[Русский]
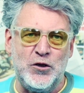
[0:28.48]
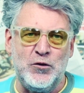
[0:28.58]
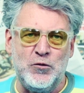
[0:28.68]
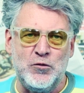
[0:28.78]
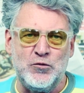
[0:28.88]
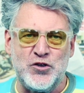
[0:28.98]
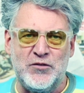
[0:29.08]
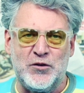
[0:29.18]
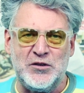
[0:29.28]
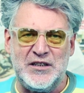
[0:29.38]
Юлию
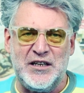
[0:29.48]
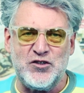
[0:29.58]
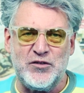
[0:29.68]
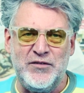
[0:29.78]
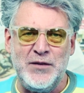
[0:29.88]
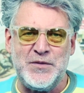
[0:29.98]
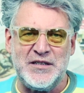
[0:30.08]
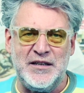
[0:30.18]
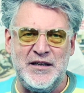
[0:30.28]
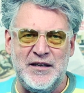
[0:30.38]
уже вроде даже
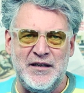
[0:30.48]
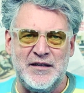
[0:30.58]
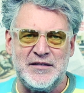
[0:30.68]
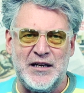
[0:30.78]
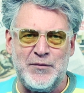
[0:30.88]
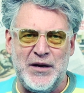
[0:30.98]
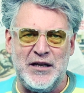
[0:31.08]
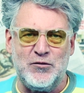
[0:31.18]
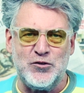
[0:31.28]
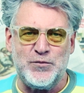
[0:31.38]
выписали,
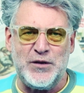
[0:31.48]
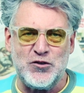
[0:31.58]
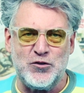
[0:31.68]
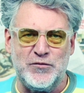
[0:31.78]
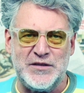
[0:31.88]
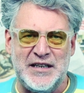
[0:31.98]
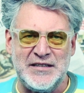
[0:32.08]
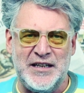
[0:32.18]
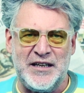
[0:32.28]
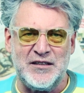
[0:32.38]
Скрипаль тоже пришел в
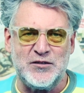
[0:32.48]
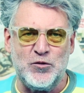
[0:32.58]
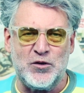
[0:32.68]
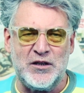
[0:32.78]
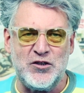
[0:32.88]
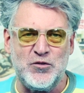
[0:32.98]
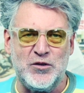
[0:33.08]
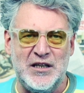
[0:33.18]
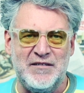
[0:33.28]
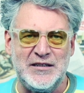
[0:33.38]
сознание, скоро
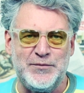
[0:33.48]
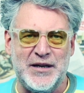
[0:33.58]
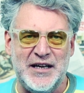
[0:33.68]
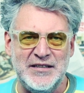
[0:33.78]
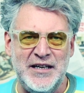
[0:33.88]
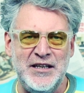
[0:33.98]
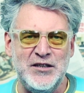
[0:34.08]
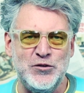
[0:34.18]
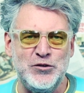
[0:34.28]
начнет давать показания,